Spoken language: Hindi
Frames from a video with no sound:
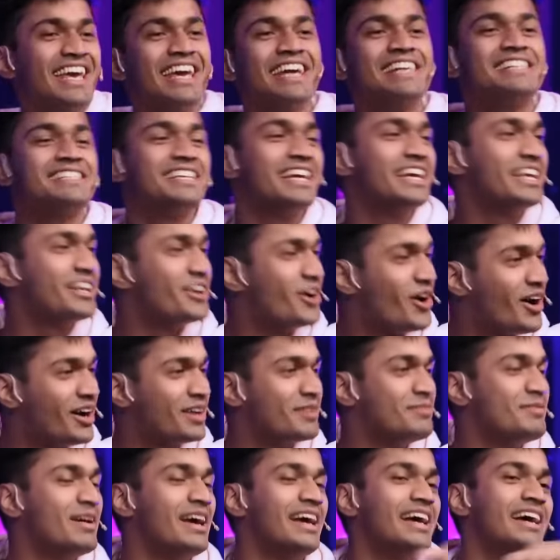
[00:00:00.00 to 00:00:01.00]
एक
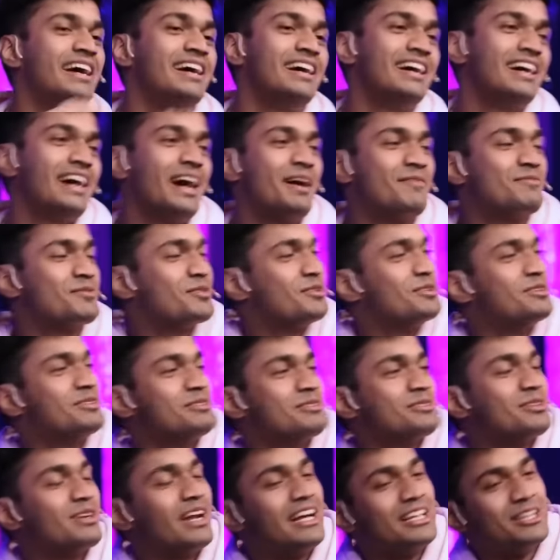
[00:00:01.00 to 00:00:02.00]
और मैं आपको
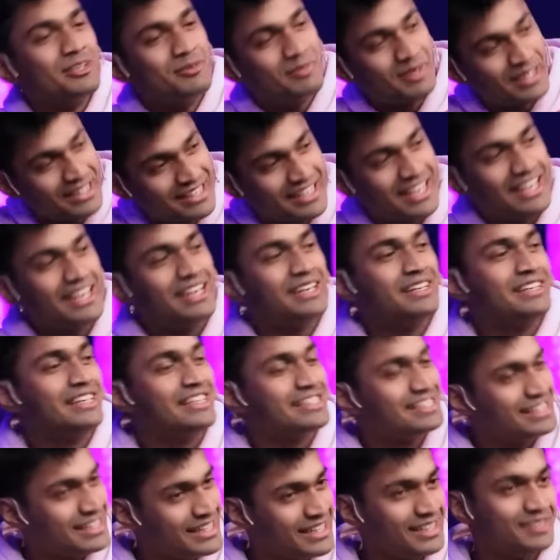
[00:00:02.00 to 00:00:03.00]
सुनाता हूँ मतलब यही
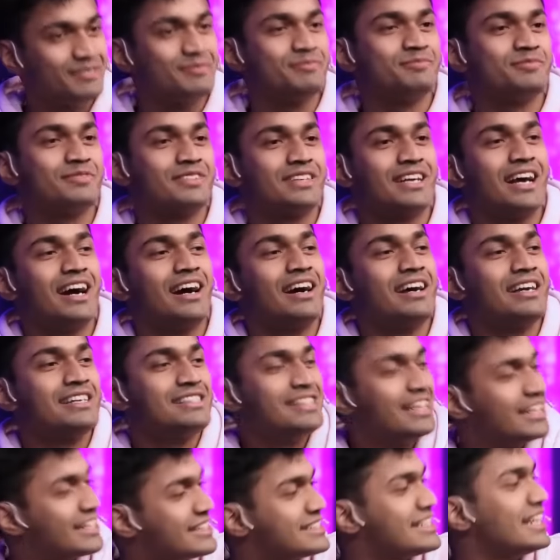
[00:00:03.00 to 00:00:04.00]
इसी का
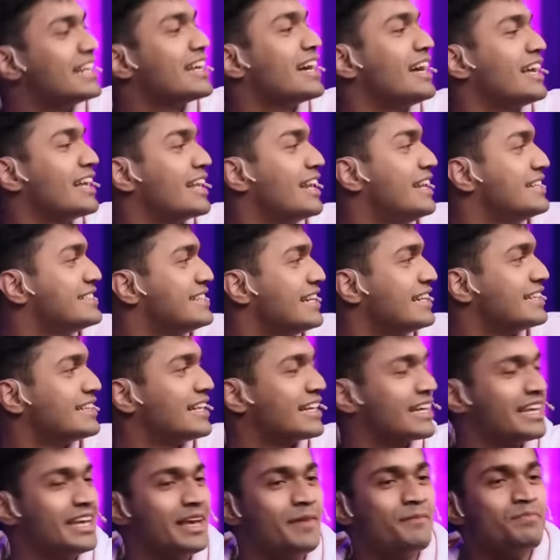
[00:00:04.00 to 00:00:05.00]
इसी गजल का अगला शेर
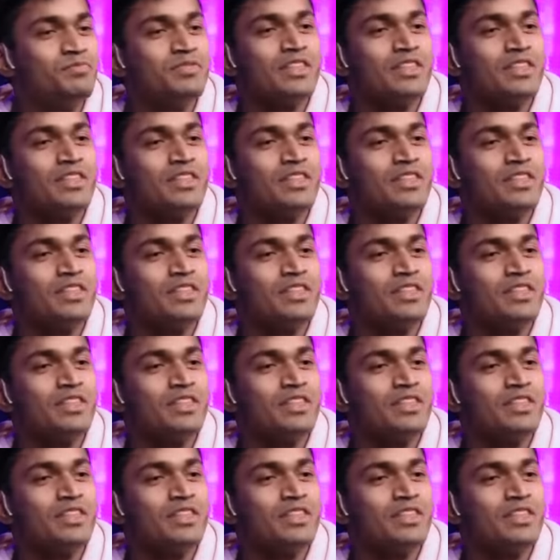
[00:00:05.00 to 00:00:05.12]
था कि